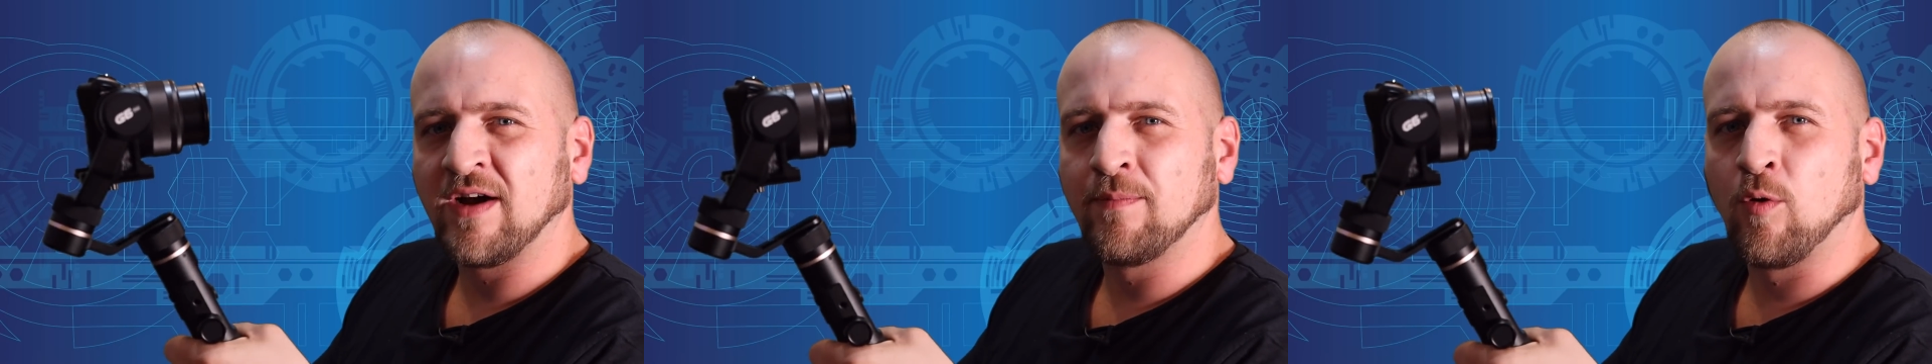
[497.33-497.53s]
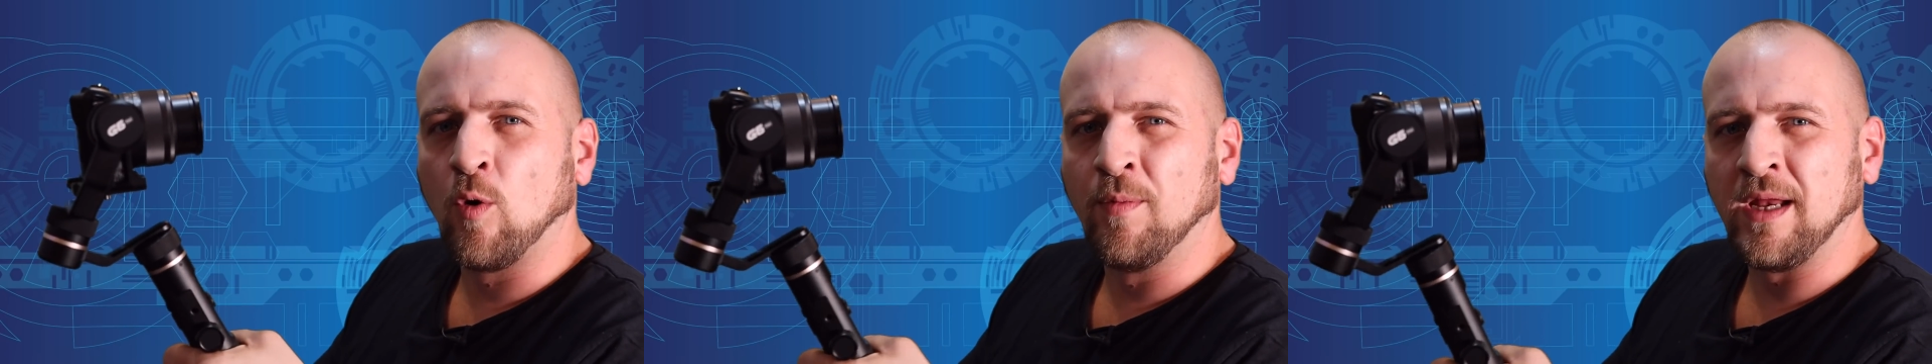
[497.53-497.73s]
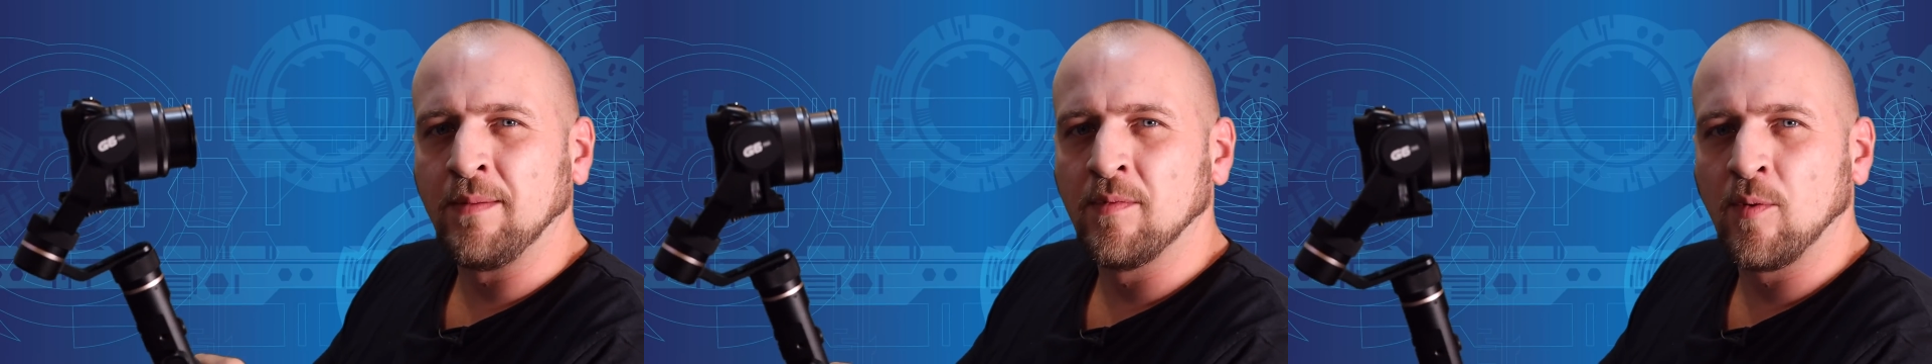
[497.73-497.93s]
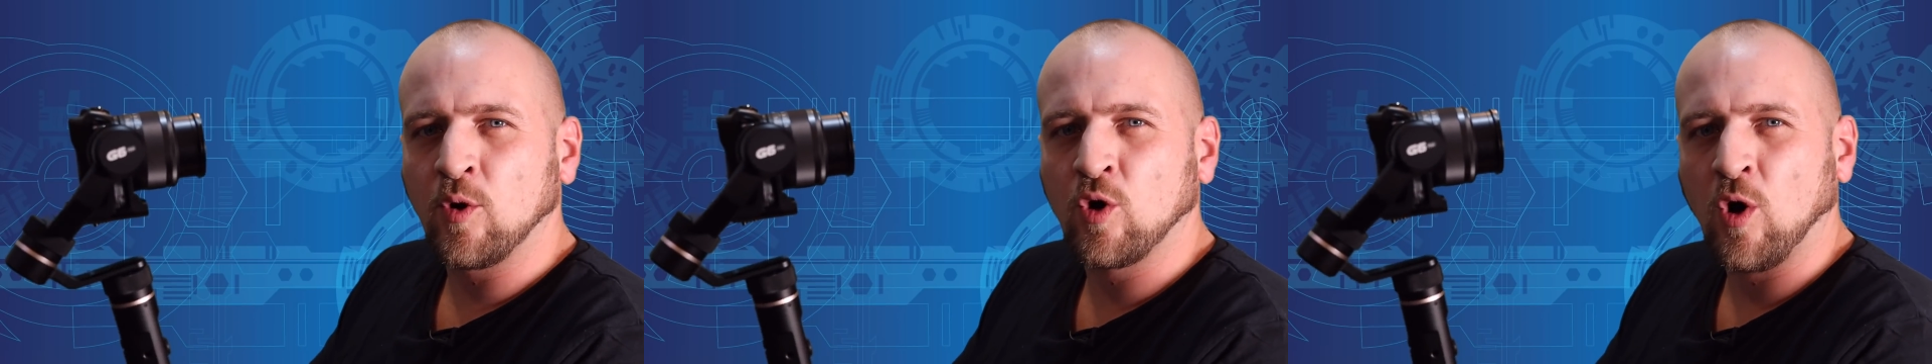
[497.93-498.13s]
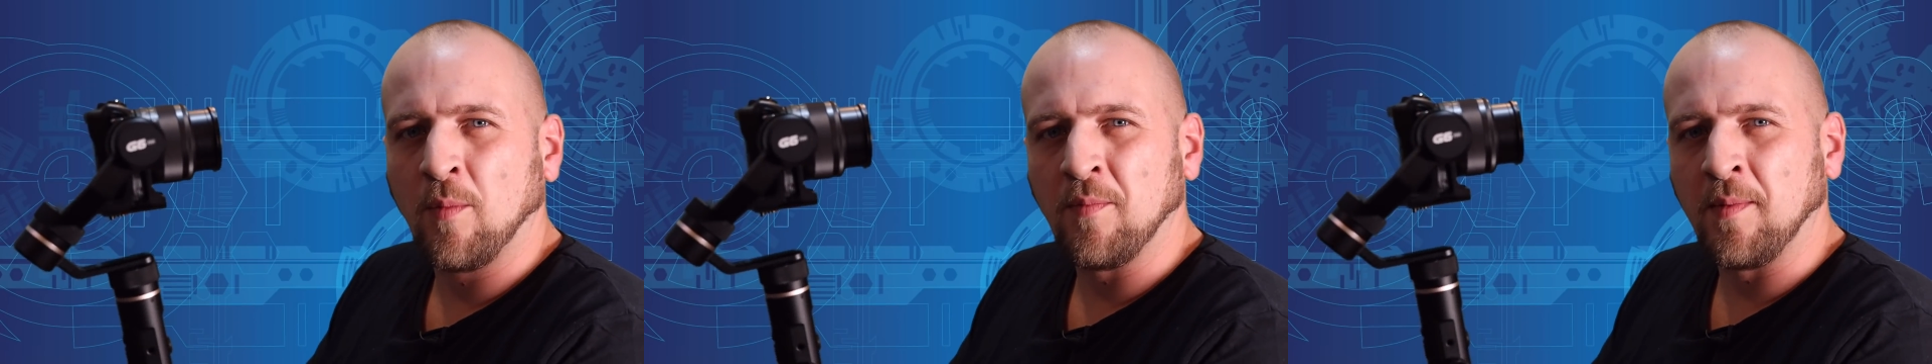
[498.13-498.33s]
Fall Probleme
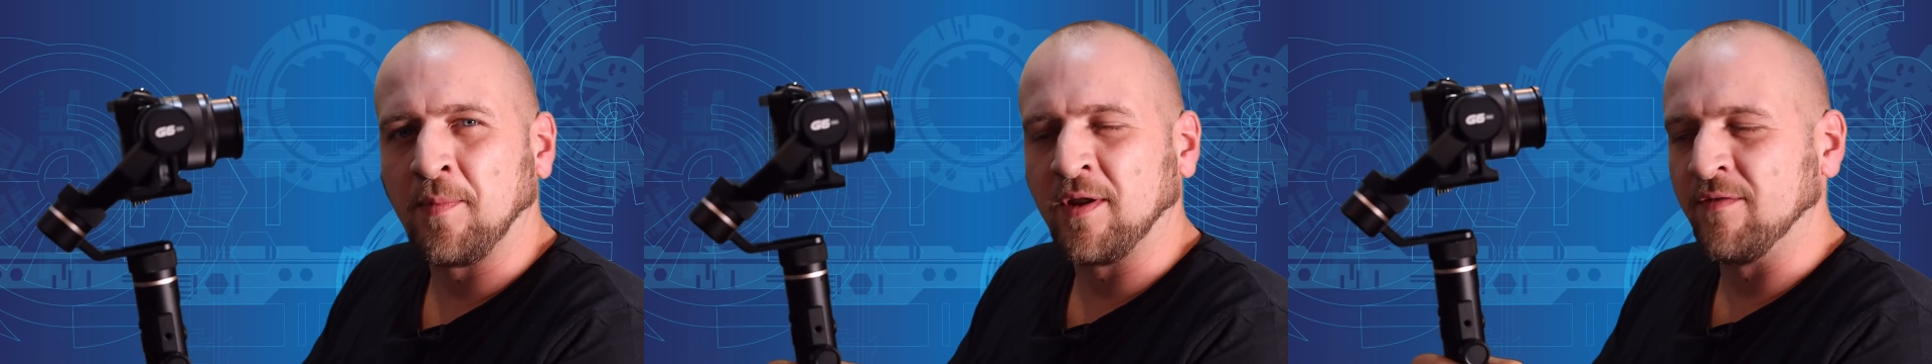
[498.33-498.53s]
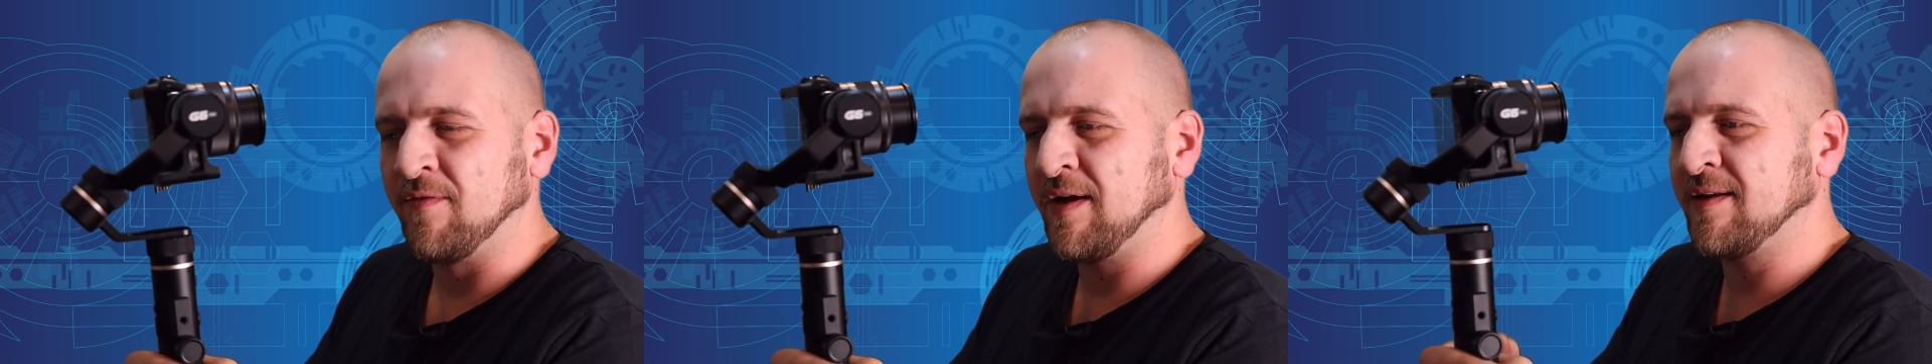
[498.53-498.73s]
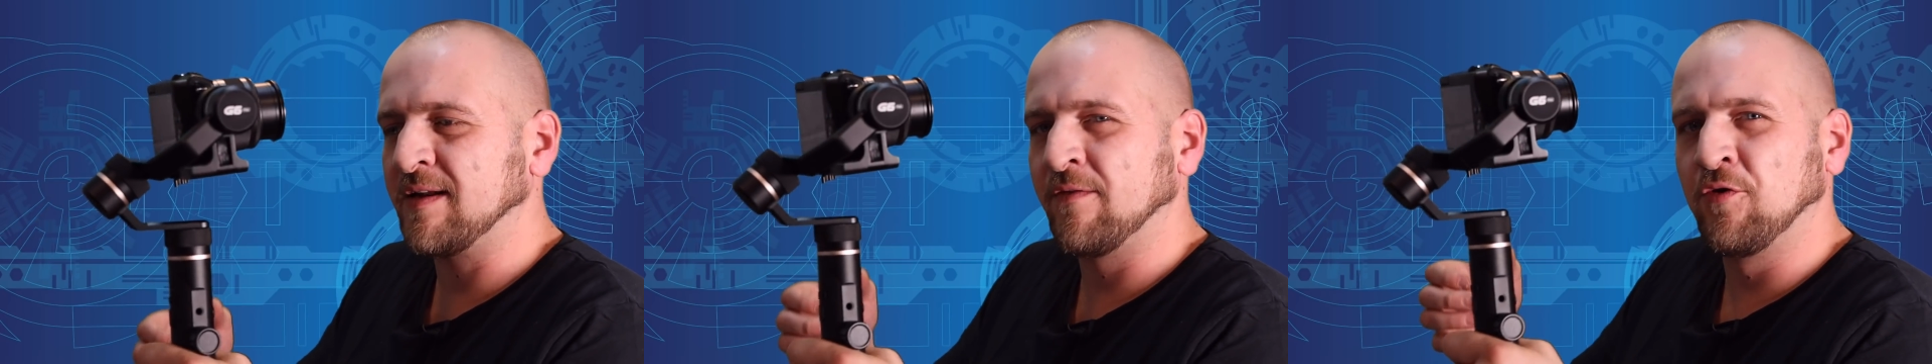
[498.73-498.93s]
bekommt mit dem Gewicht.